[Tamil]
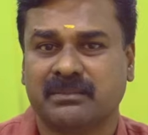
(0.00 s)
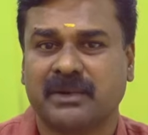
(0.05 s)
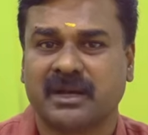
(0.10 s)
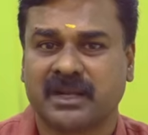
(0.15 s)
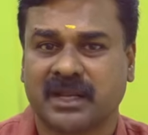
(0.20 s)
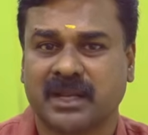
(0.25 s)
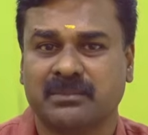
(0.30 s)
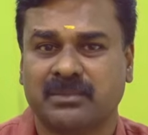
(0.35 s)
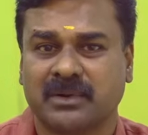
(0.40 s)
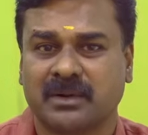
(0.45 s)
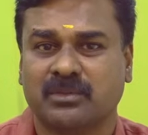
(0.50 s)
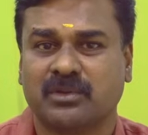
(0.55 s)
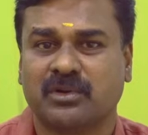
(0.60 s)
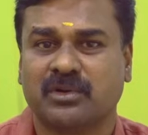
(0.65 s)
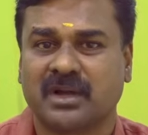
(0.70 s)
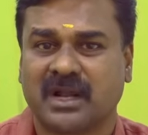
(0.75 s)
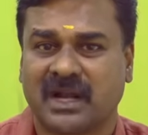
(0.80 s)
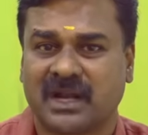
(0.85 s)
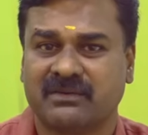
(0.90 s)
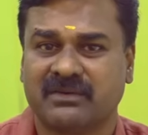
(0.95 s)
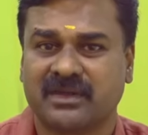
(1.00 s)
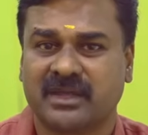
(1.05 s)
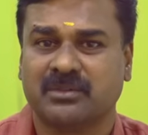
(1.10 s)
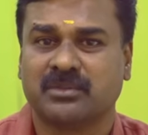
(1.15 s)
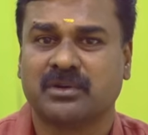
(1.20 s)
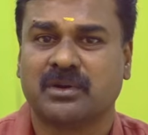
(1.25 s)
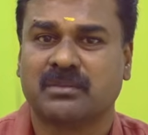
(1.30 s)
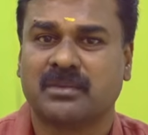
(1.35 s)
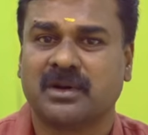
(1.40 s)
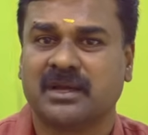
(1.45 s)
மார்க்கெட் பண்ண போகிறோம் கடை வைக்க
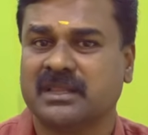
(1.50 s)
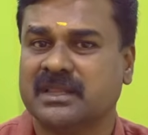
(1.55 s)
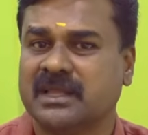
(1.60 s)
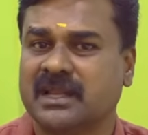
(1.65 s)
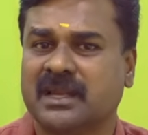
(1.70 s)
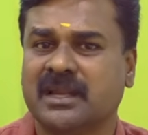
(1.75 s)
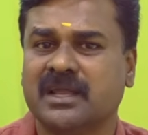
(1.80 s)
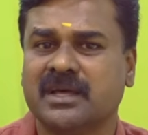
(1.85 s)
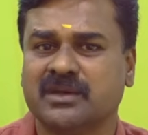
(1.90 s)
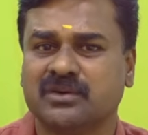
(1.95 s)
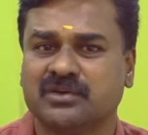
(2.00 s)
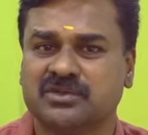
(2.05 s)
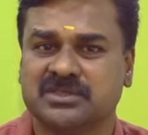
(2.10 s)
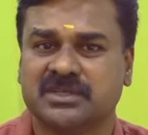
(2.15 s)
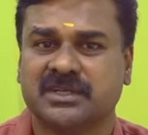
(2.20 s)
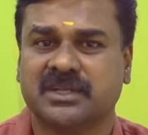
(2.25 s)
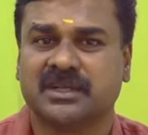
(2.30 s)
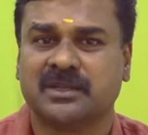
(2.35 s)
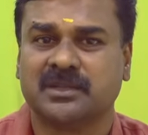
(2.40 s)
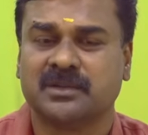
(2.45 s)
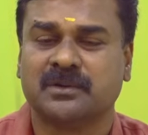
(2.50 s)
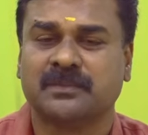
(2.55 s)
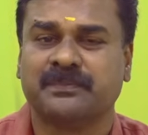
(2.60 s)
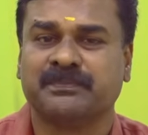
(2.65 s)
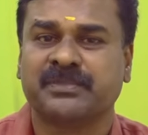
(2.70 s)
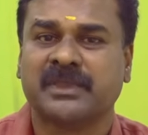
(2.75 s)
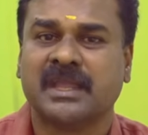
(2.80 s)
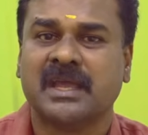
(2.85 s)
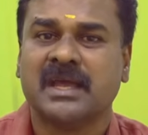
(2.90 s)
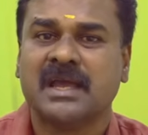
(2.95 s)
போகிறோமா இதெல்லாம் யோசிச்சுட்டே இருந்தோம்
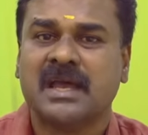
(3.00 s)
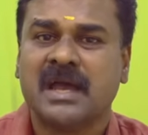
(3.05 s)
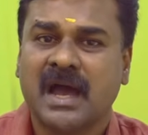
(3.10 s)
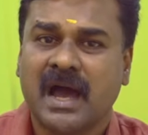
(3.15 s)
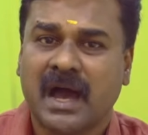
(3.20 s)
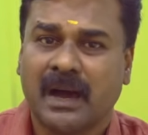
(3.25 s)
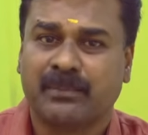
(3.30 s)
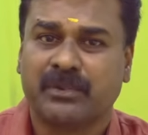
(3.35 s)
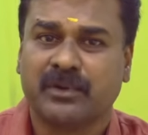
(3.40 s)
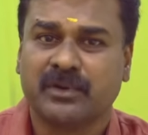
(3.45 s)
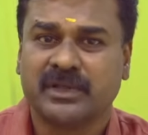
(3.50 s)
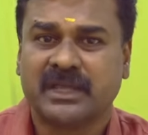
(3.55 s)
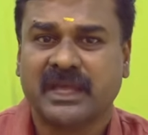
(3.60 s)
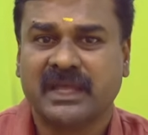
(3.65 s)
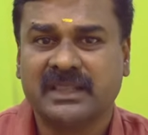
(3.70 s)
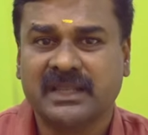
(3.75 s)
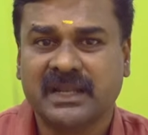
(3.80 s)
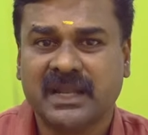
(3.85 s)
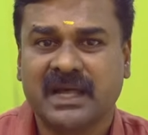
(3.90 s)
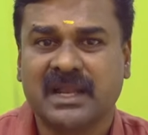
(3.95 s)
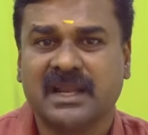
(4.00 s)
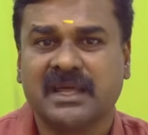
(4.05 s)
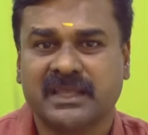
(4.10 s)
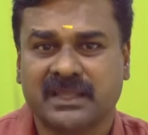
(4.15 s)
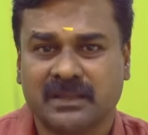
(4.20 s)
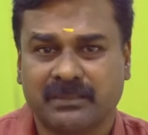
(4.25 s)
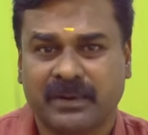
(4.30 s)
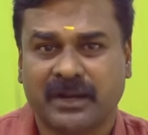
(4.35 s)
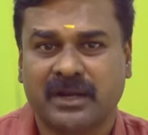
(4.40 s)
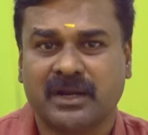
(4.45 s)
அப்புறம் எதனால்
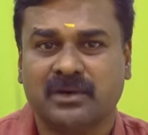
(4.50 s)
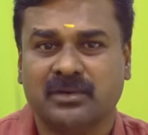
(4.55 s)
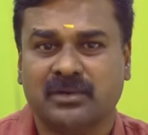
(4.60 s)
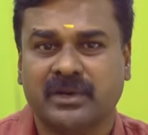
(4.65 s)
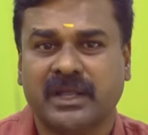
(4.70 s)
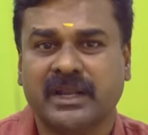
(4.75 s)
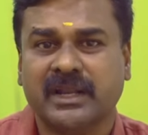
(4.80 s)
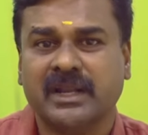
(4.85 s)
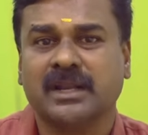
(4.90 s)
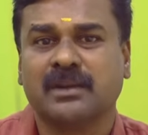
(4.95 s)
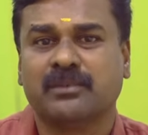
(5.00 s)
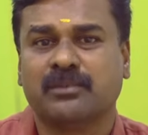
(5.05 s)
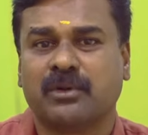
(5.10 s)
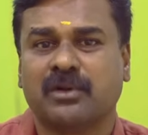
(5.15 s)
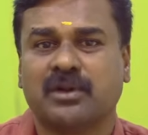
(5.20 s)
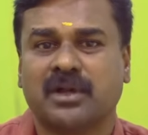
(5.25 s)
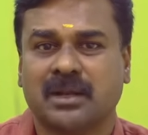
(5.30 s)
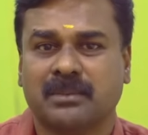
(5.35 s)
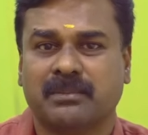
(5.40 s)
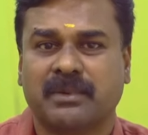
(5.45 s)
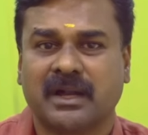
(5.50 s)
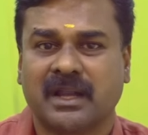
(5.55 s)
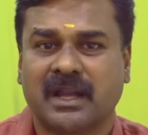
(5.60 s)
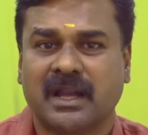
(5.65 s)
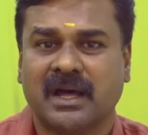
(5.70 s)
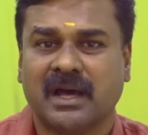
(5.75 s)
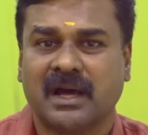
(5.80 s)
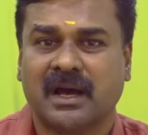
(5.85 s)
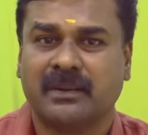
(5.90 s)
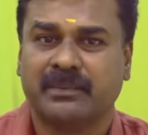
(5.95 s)
இது பண்ணணும் என்னென்ன பொருட்கள்
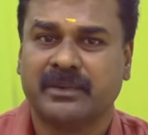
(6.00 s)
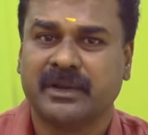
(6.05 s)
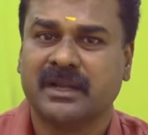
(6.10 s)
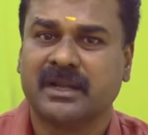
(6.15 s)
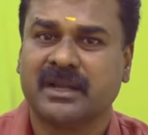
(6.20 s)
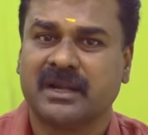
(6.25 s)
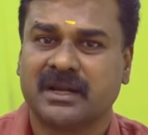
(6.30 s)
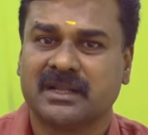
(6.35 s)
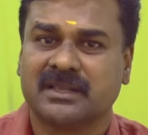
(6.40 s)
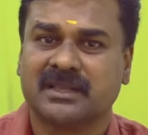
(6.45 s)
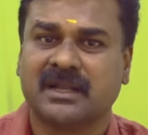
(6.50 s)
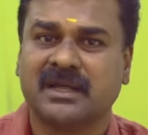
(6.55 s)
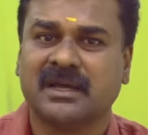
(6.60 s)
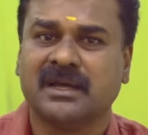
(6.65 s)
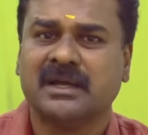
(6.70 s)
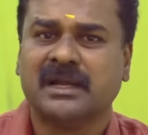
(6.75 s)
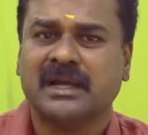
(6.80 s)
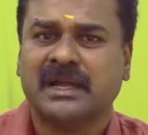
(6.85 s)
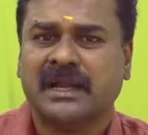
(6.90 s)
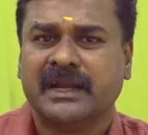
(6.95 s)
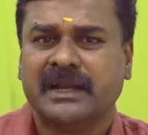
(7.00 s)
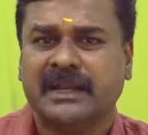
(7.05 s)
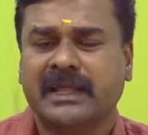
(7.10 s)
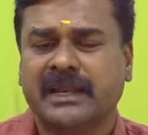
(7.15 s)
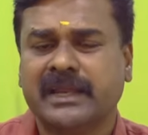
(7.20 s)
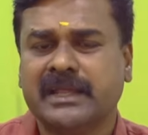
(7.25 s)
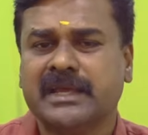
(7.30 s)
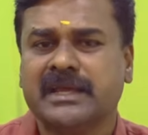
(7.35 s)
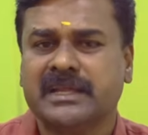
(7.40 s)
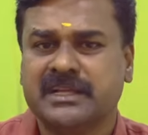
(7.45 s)
பண்ணலாம் அப்படின்ற இடத்துல
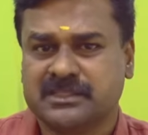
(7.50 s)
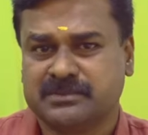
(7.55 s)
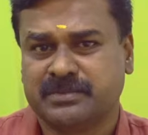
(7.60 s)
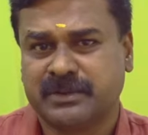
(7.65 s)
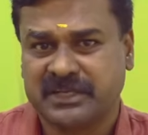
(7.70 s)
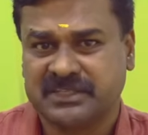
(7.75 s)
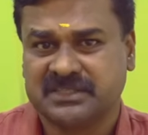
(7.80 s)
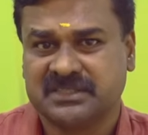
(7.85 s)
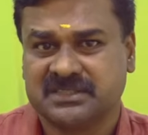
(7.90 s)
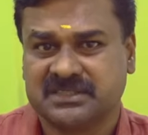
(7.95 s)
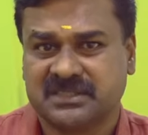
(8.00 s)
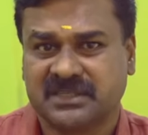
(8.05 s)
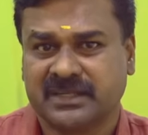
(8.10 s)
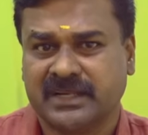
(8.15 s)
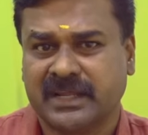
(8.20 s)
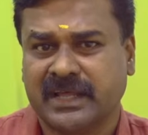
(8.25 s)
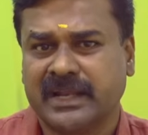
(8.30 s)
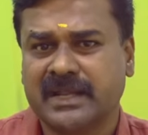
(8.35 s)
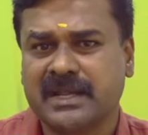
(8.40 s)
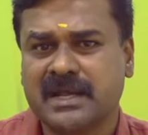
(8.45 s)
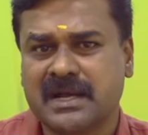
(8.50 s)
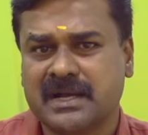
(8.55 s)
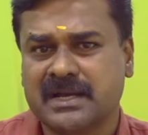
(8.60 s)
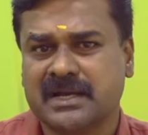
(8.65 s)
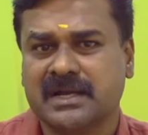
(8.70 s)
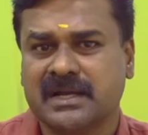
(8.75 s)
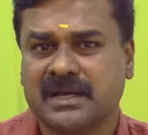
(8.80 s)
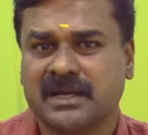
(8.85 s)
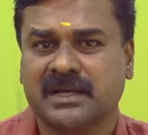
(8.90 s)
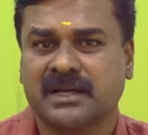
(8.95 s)
நிறைய இன்ஸ்பிரேஷன்ஸ் நிறைய
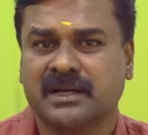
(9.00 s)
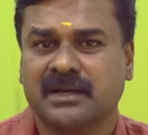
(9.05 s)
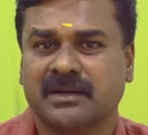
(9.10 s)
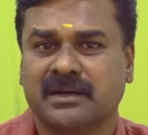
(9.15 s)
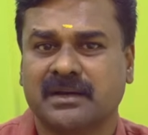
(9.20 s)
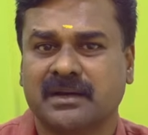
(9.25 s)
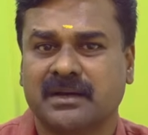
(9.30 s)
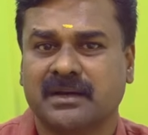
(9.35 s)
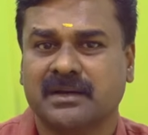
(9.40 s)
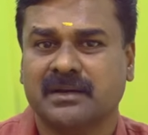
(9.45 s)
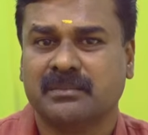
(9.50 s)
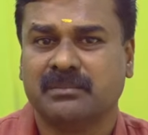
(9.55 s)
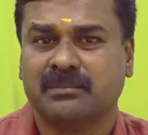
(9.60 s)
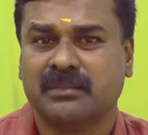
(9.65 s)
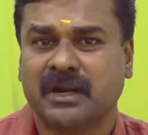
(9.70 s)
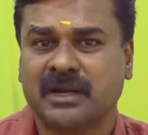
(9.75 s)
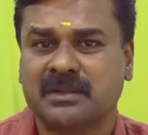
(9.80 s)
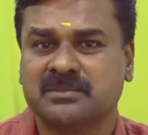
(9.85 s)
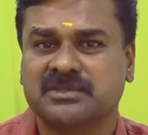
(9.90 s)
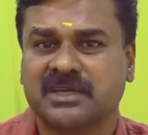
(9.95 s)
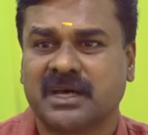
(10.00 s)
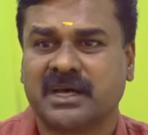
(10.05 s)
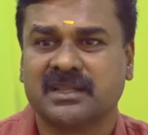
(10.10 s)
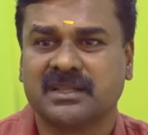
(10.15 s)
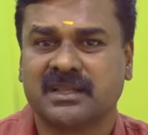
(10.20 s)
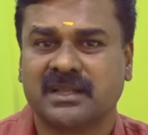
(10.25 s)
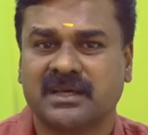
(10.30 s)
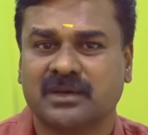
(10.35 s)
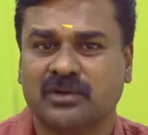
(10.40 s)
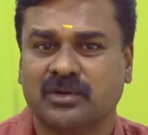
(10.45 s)
அங்கங்கே மனம்
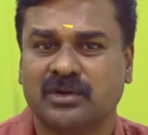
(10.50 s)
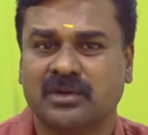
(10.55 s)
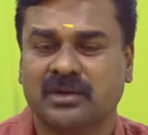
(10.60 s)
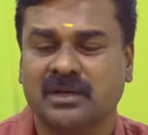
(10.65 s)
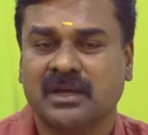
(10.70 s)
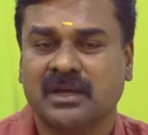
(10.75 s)
சார்ந்த ஒரு